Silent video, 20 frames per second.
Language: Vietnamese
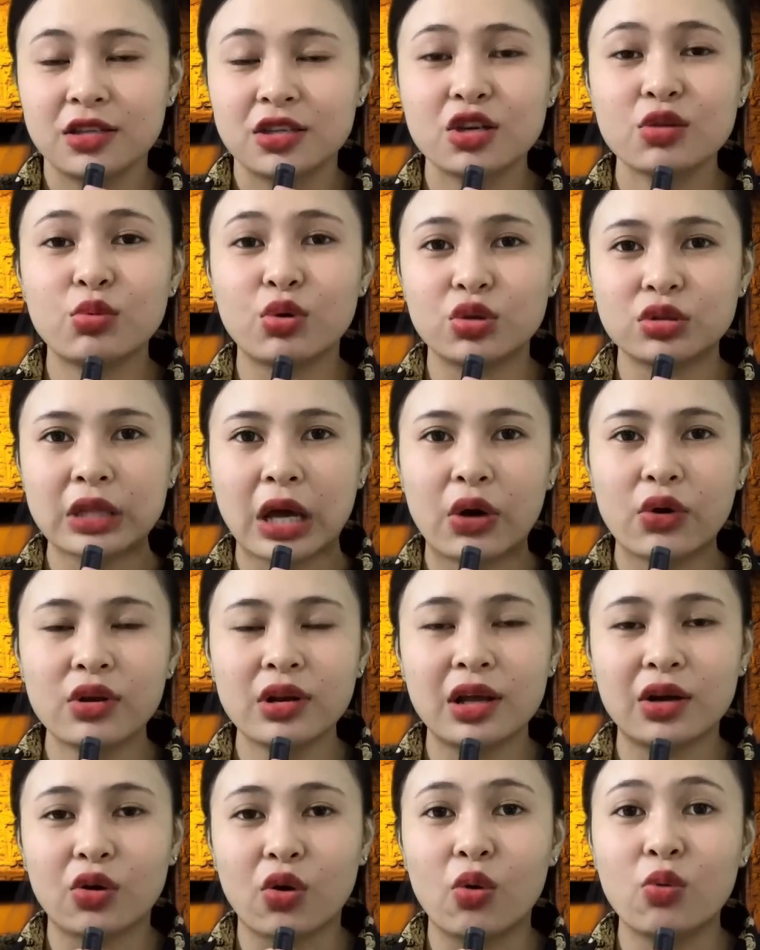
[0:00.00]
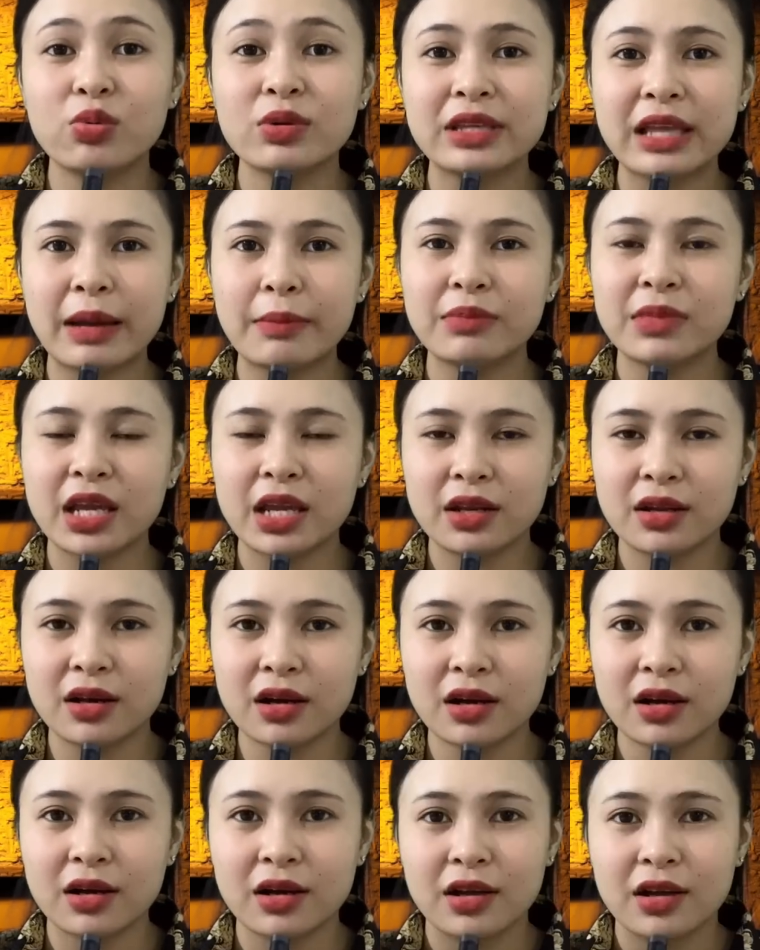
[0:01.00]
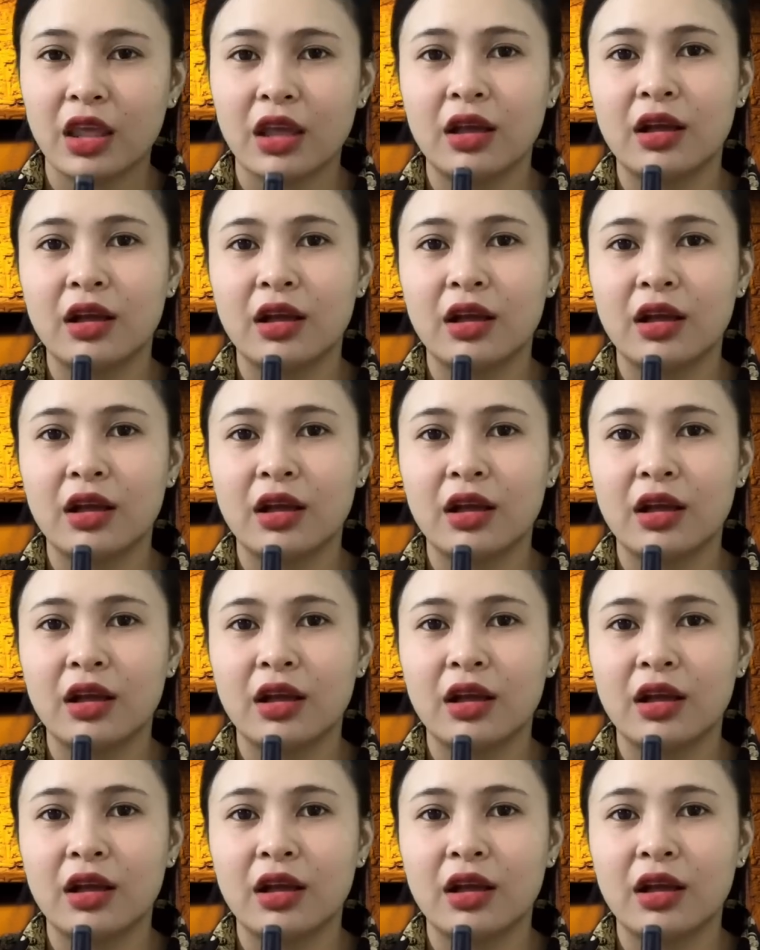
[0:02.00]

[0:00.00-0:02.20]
chứ buổi tối là cũng không dám đi nữa.